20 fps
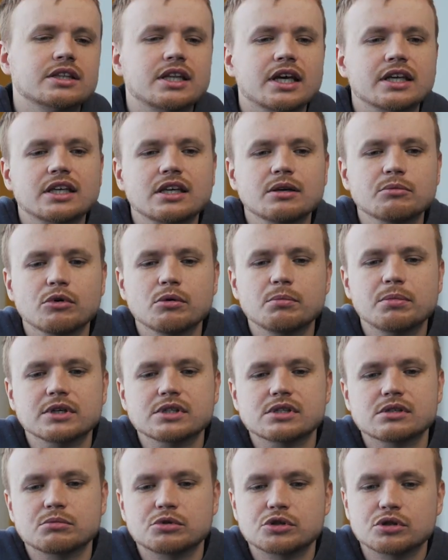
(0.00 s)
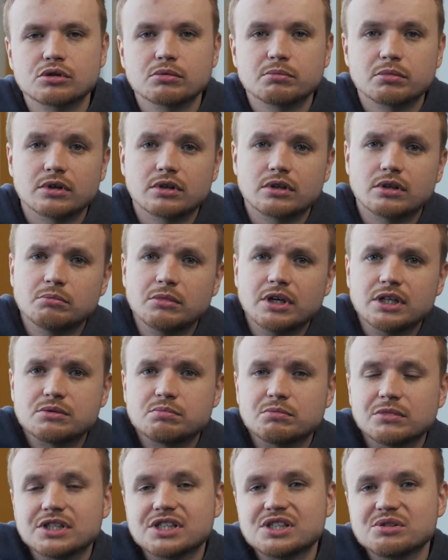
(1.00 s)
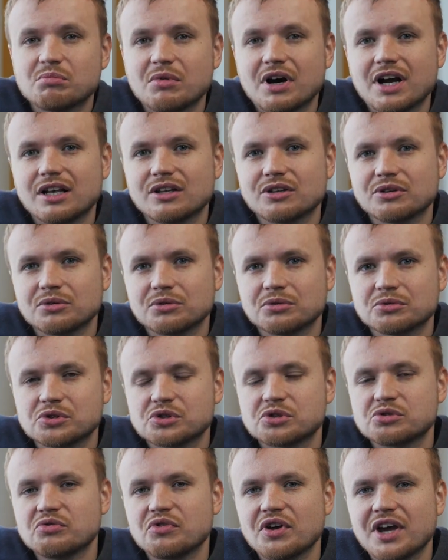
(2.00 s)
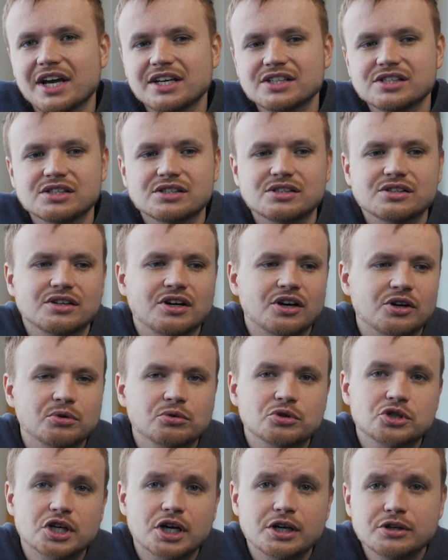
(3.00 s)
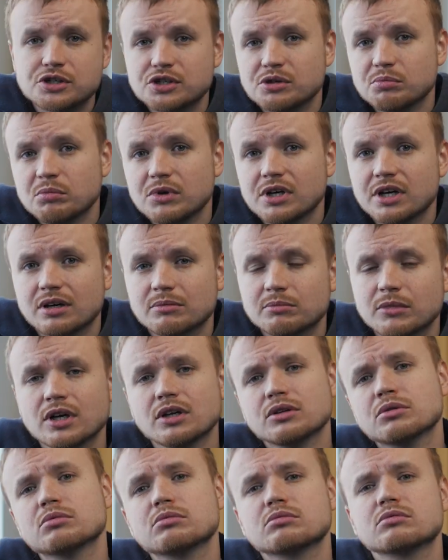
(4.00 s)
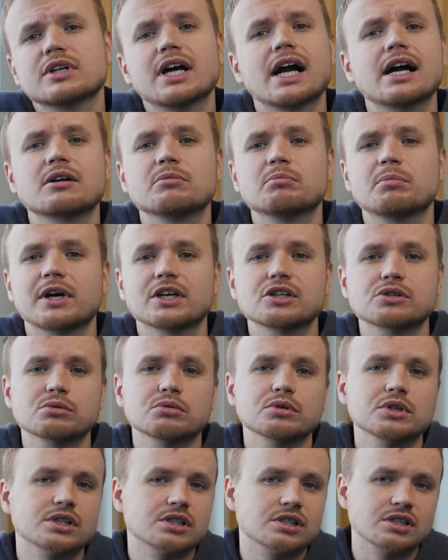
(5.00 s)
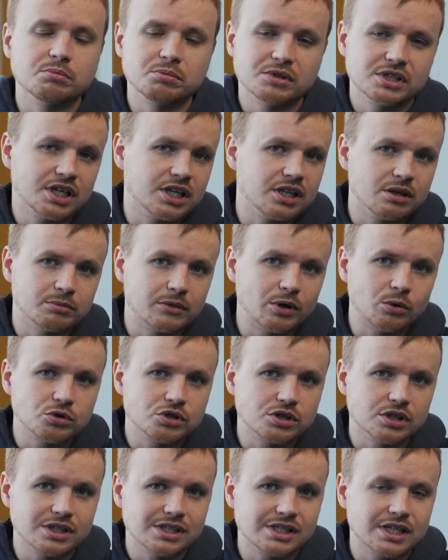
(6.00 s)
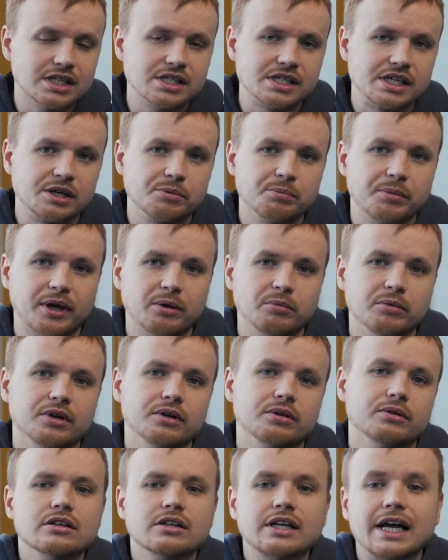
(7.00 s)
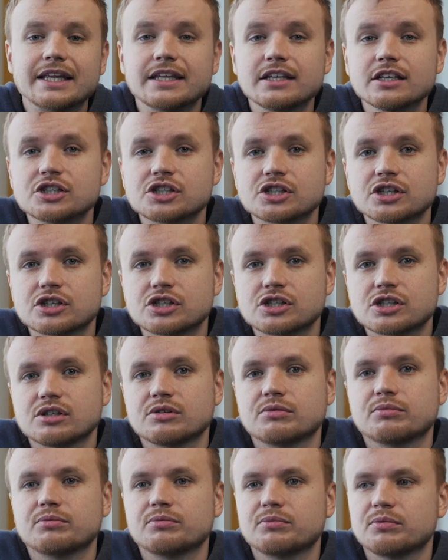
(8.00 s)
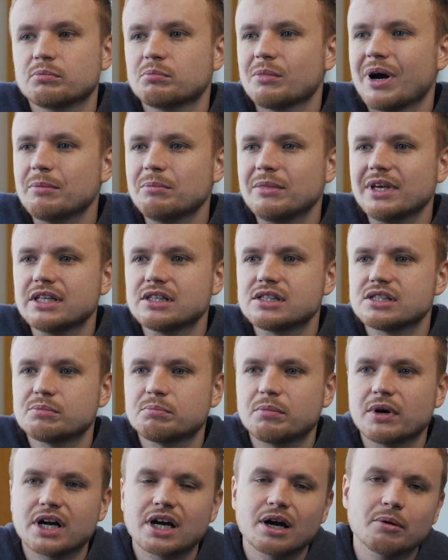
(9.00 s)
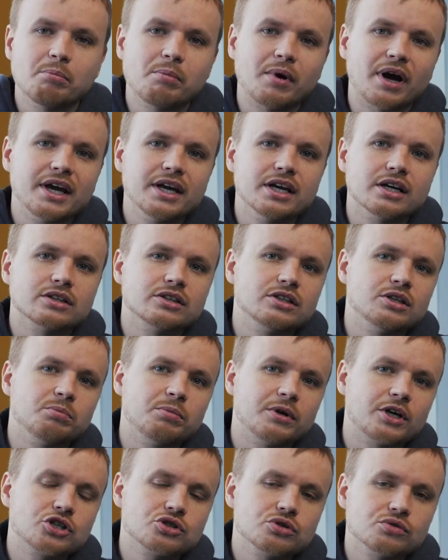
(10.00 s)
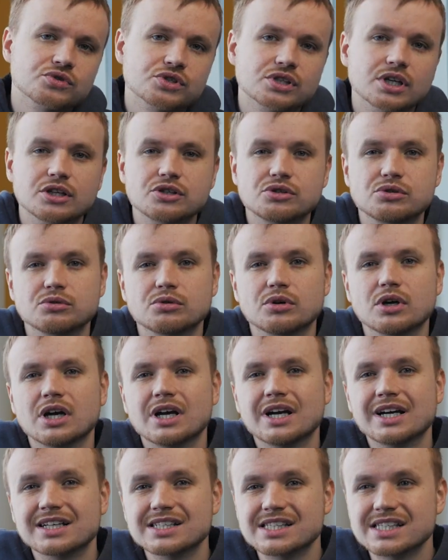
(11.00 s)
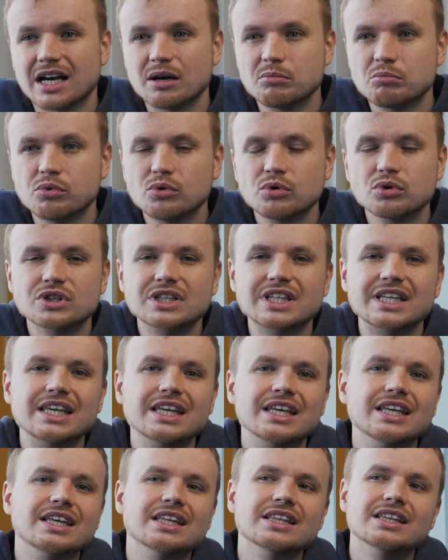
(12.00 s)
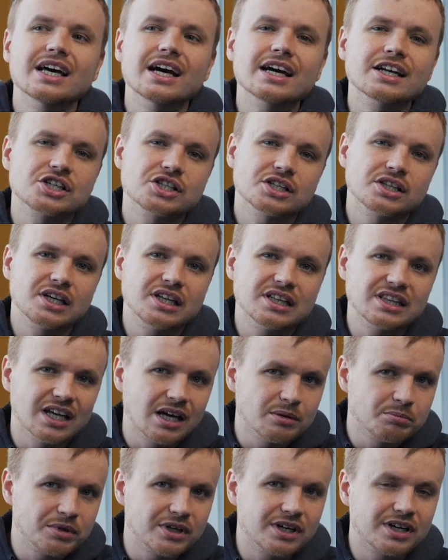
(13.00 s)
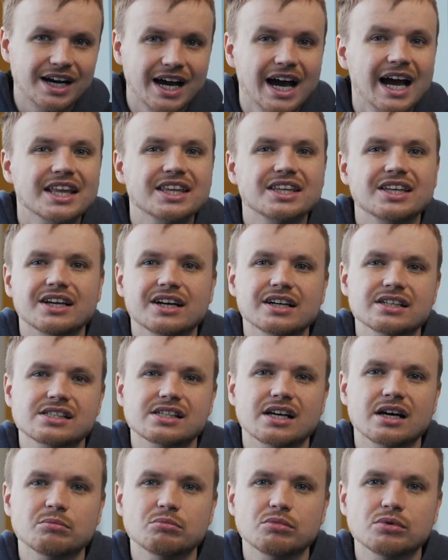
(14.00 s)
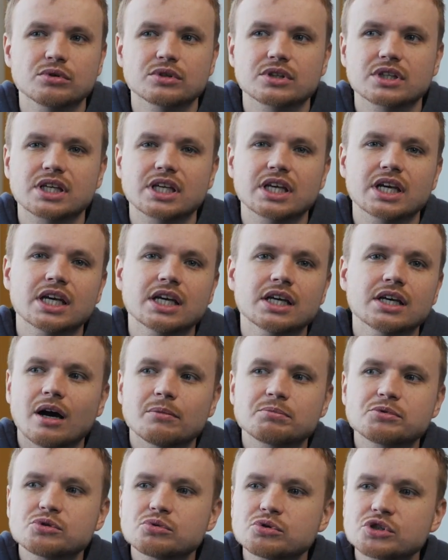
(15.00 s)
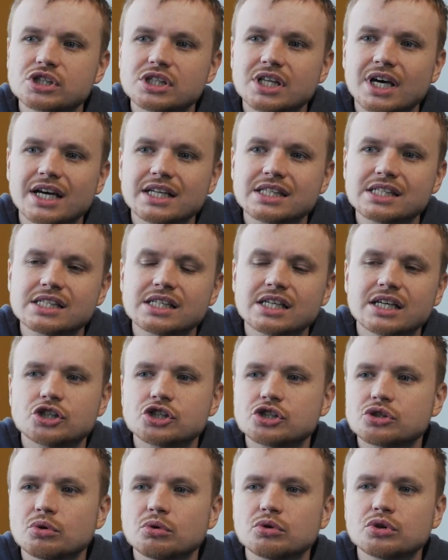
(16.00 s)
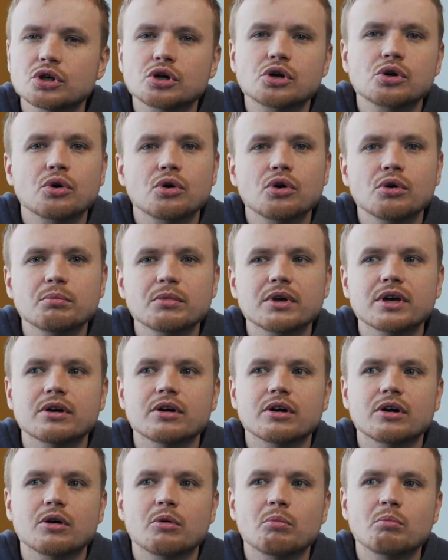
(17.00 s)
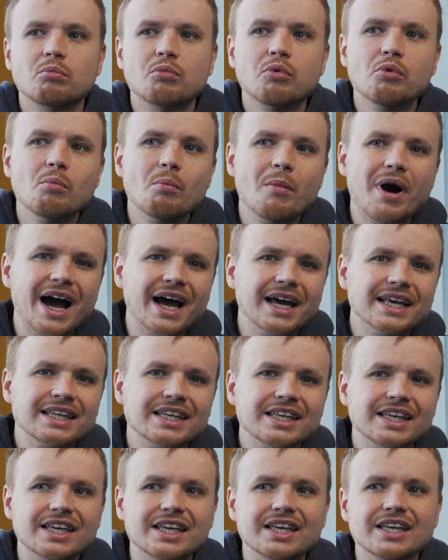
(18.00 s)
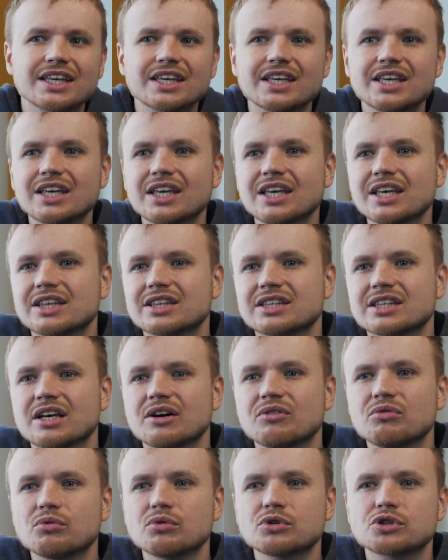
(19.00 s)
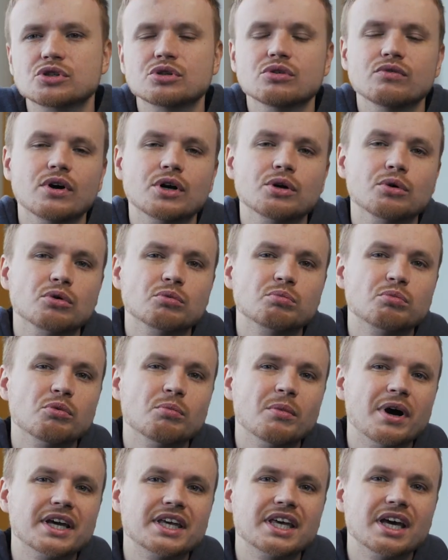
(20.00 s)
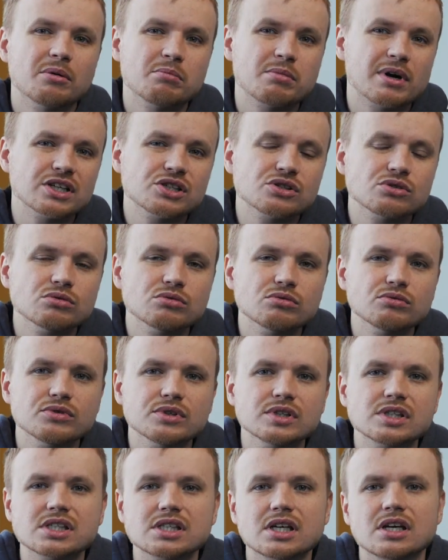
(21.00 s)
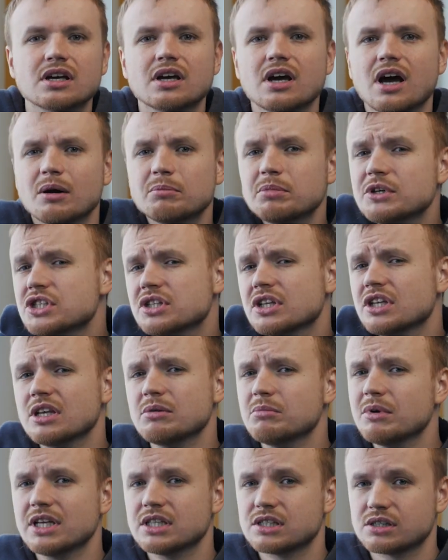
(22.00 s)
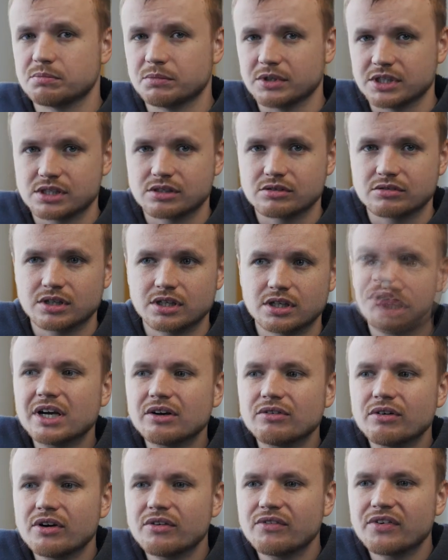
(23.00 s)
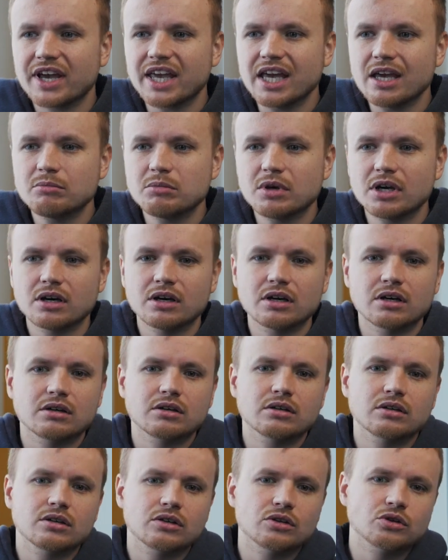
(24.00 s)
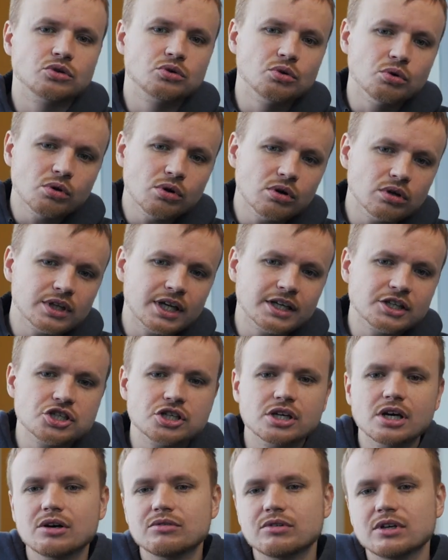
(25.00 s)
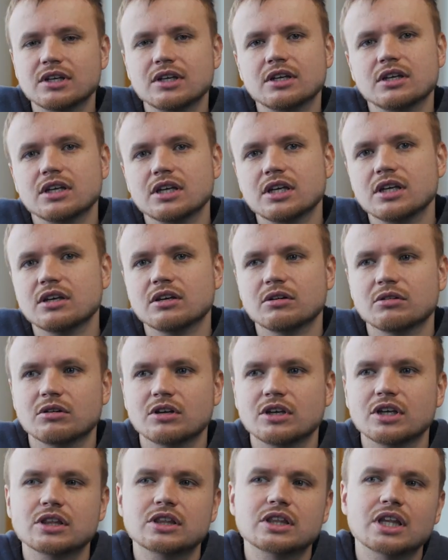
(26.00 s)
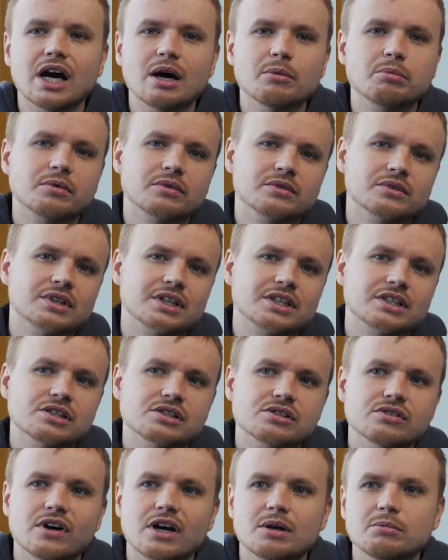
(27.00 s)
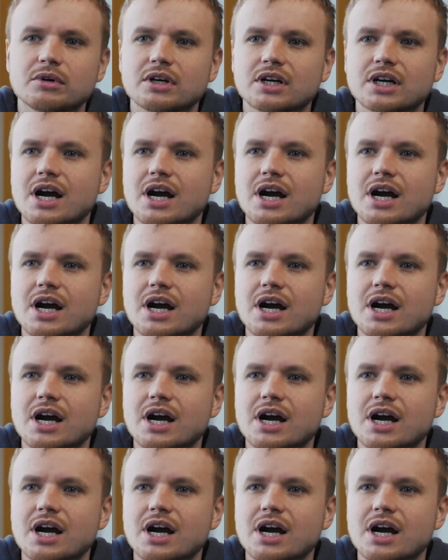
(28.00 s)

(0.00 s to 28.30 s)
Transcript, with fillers: таким образом, чтобы иметь максимальную связь с окружающим миром, ну, как происходит с написанием научных статей, к примеру. Конечно же, в моменте, пока проект не перешел в стадию разработки и даже на этапе ранней разработки, обсуждать что-то, кроме бумаги и того, что вокруг бумаги образовывается, обычно не имеет смысла. Первое время до начала и, и этап так называемый